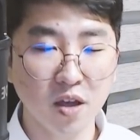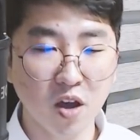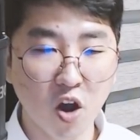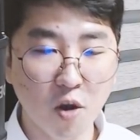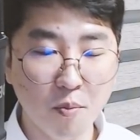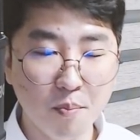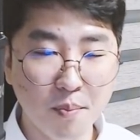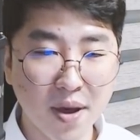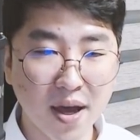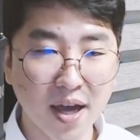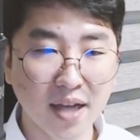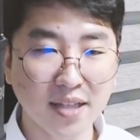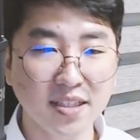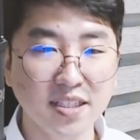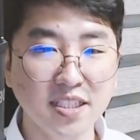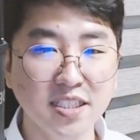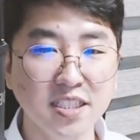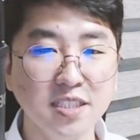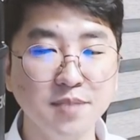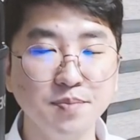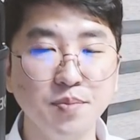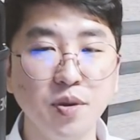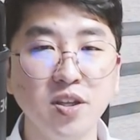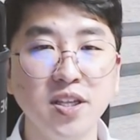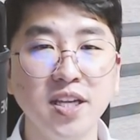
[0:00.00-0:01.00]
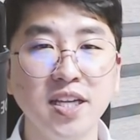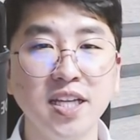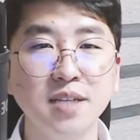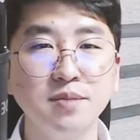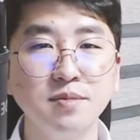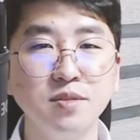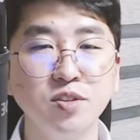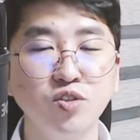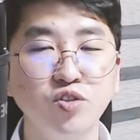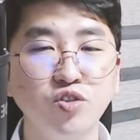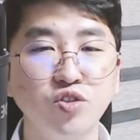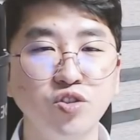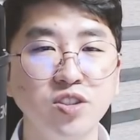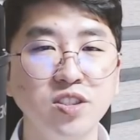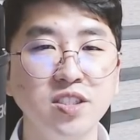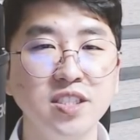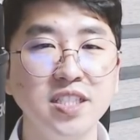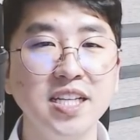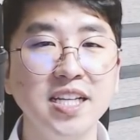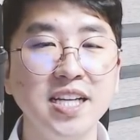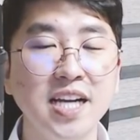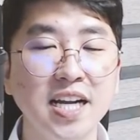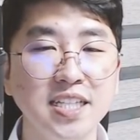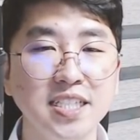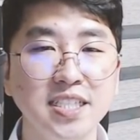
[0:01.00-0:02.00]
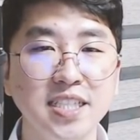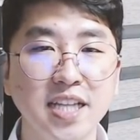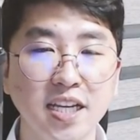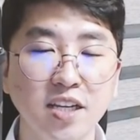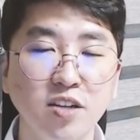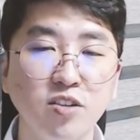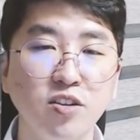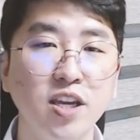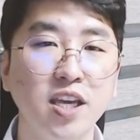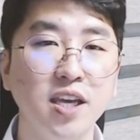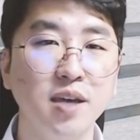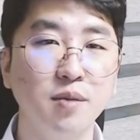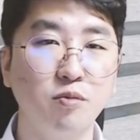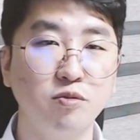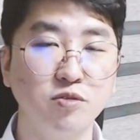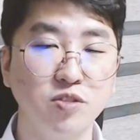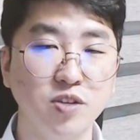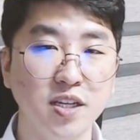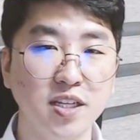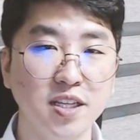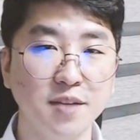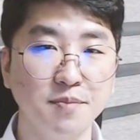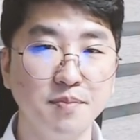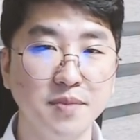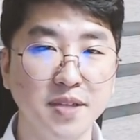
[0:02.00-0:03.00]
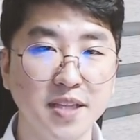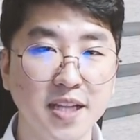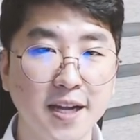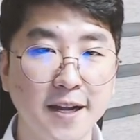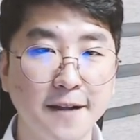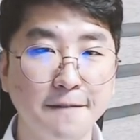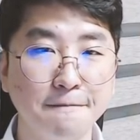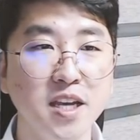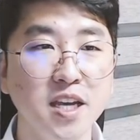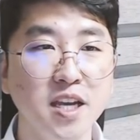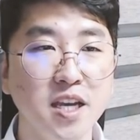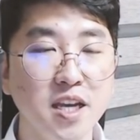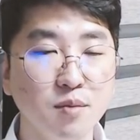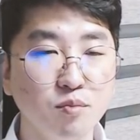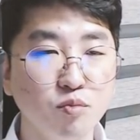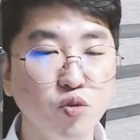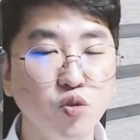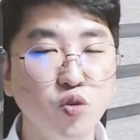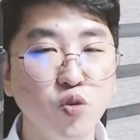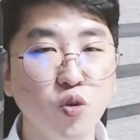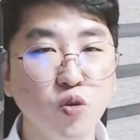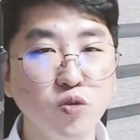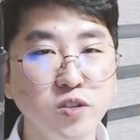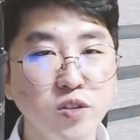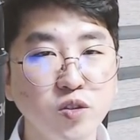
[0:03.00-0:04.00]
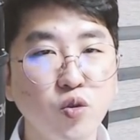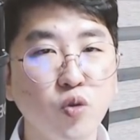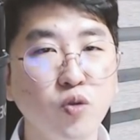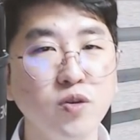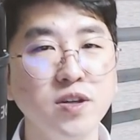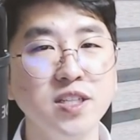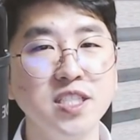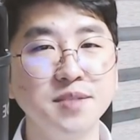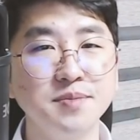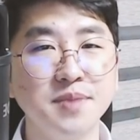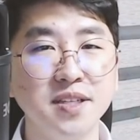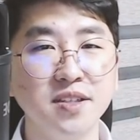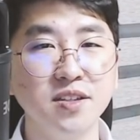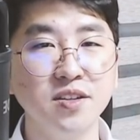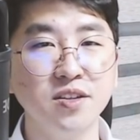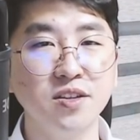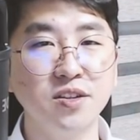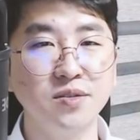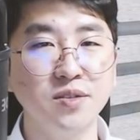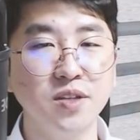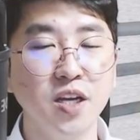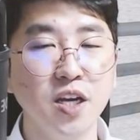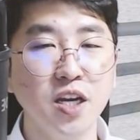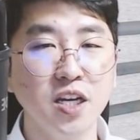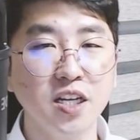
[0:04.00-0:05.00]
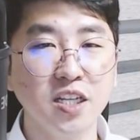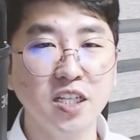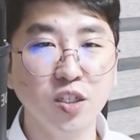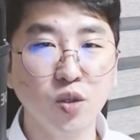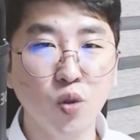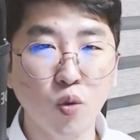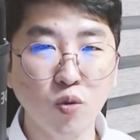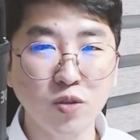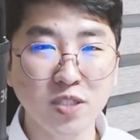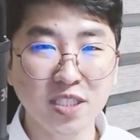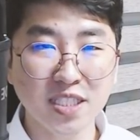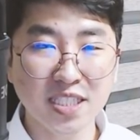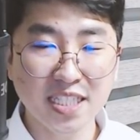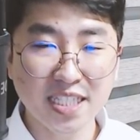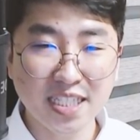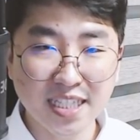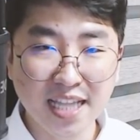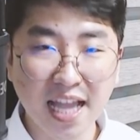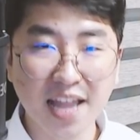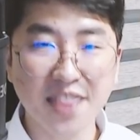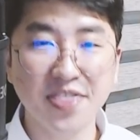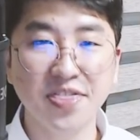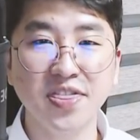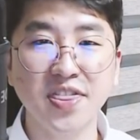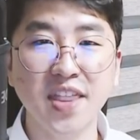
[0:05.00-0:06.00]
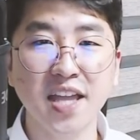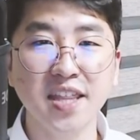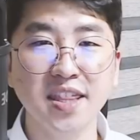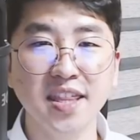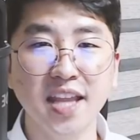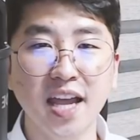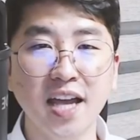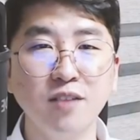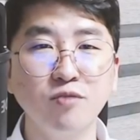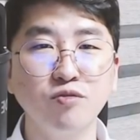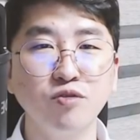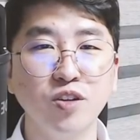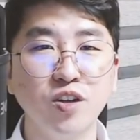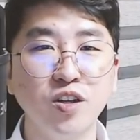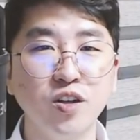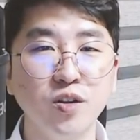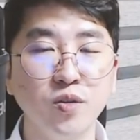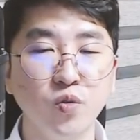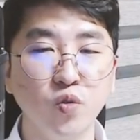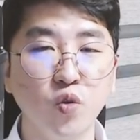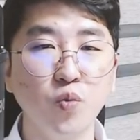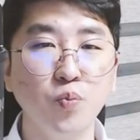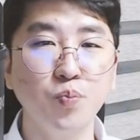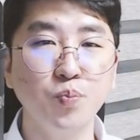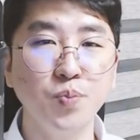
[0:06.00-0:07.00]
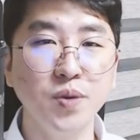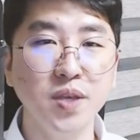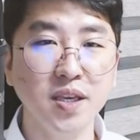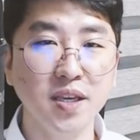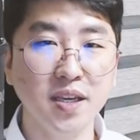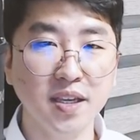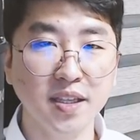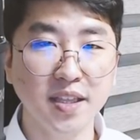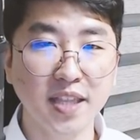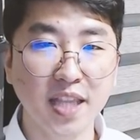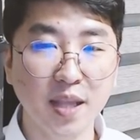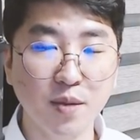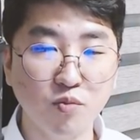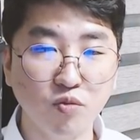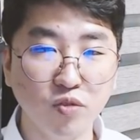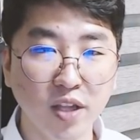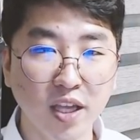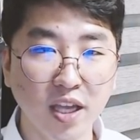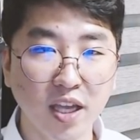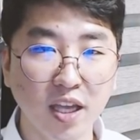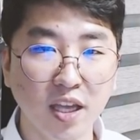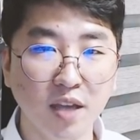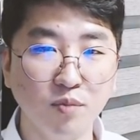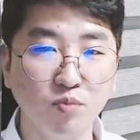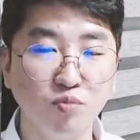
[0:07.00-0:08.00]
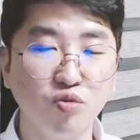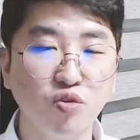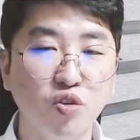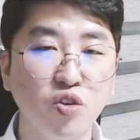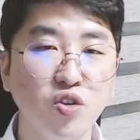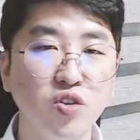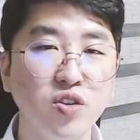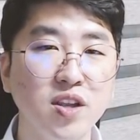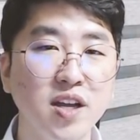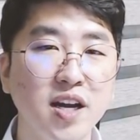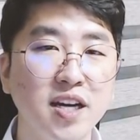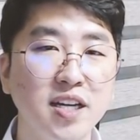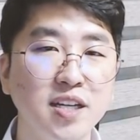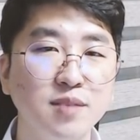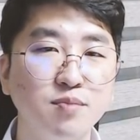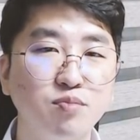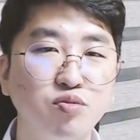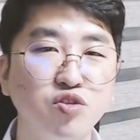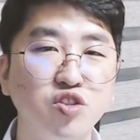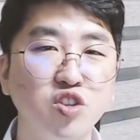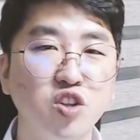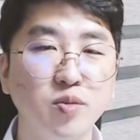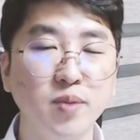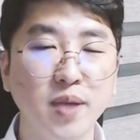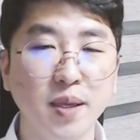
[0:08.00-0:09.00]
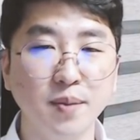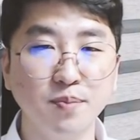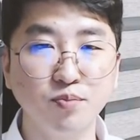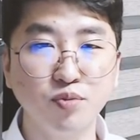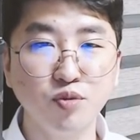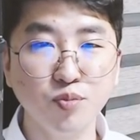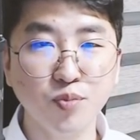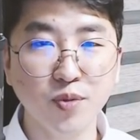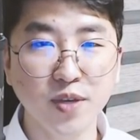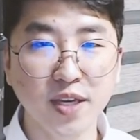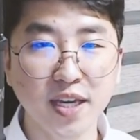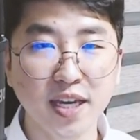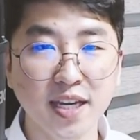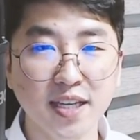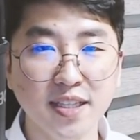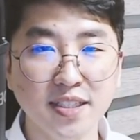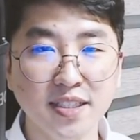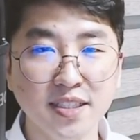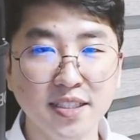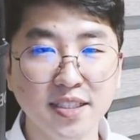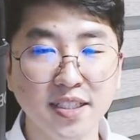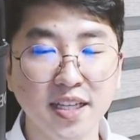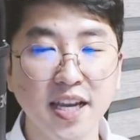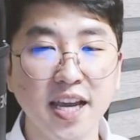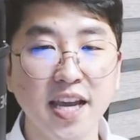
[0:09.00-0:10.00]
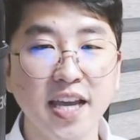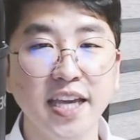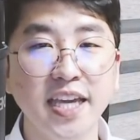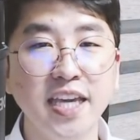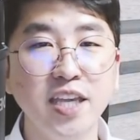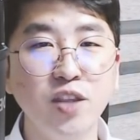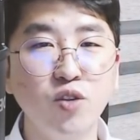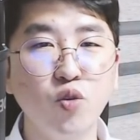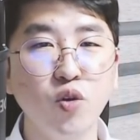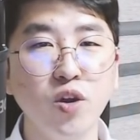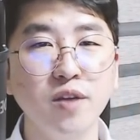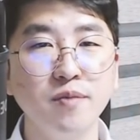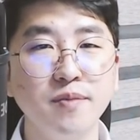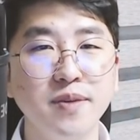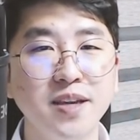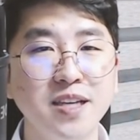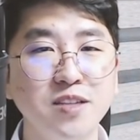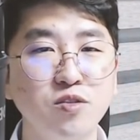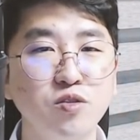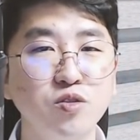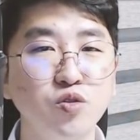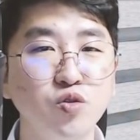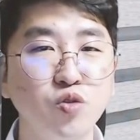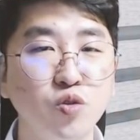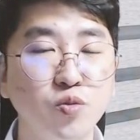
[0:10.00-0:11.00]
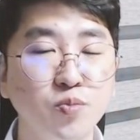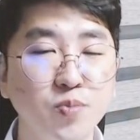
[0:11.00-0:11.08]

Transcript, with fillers: 엄마 같은 편안함을 주는 일간이다. 이렇게 보셔야 됩니다. 무토는 토이지만요. 그 토질이 단단하고요. 높이 있기 때문에 무언가를 부드럽게 품기에는 기토에 비해서는 좀